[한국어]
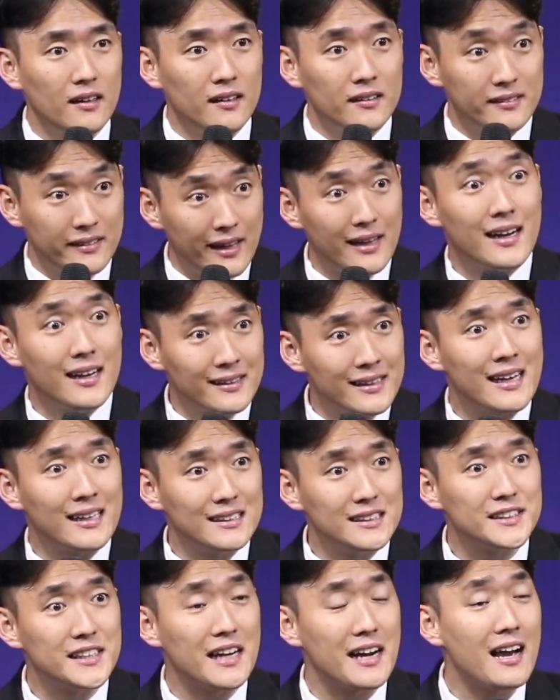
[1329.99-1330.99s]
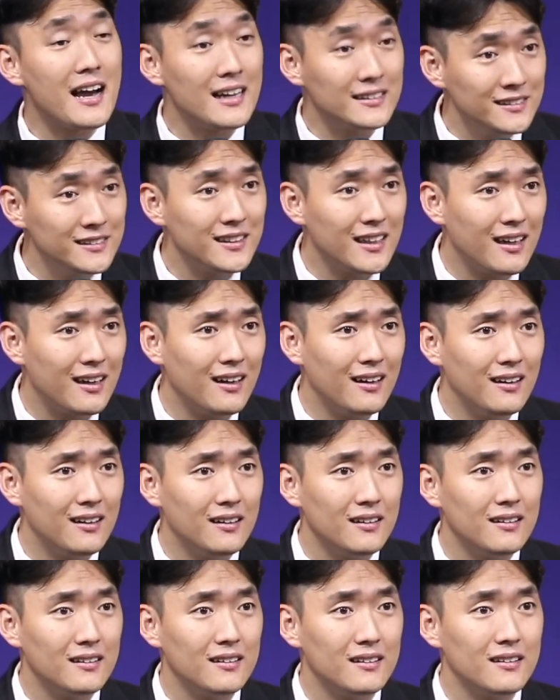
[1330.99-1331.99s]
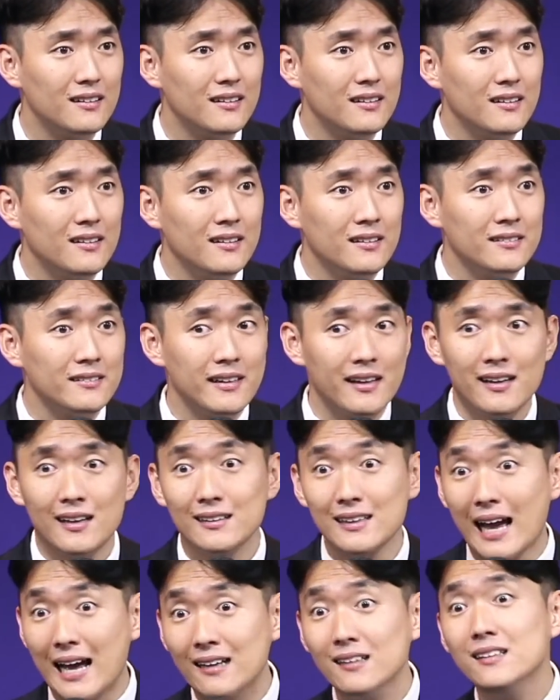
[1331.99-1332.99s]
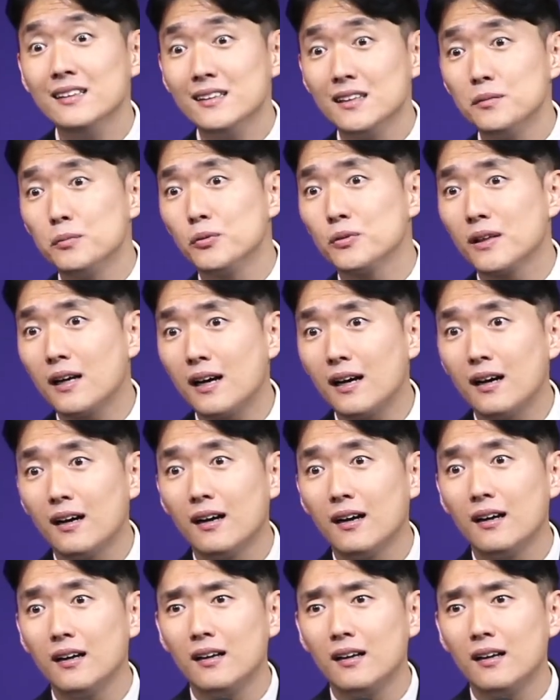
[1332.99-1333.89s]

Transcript: 내가 나를 사랑하느냐? 내가 다른 이들보다